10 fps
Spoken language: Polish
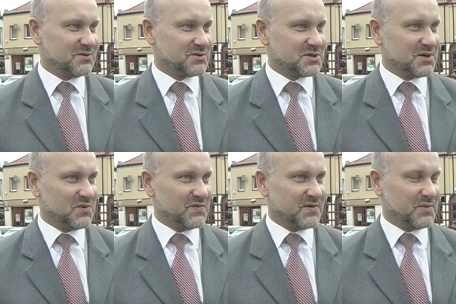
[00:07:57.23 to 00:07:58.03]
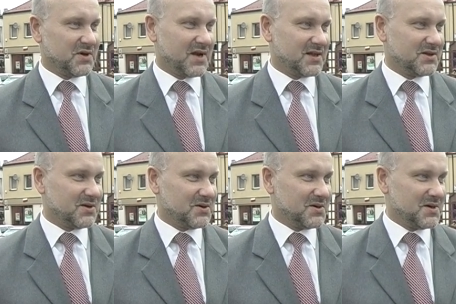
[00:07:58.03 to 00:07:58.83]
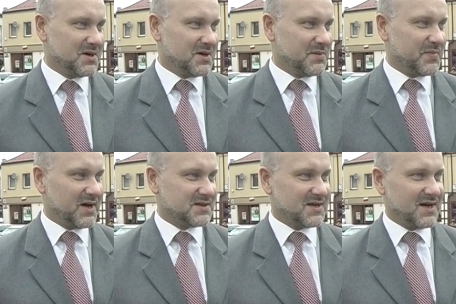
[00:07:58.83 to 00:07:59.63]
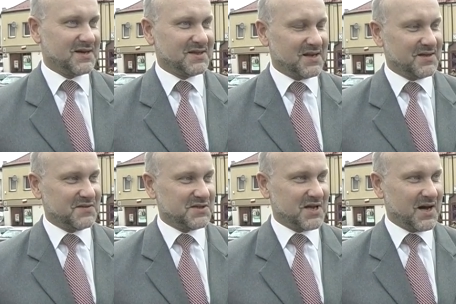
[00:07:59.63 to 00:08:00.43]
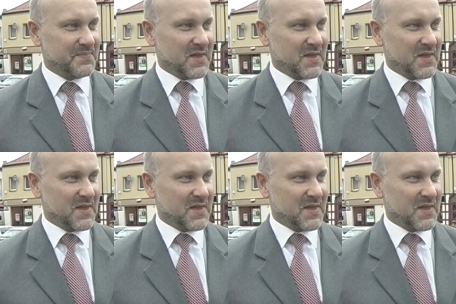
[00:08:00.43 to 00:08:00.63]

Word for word: dużo się mówi, bo i radio, i prasa, i telewizja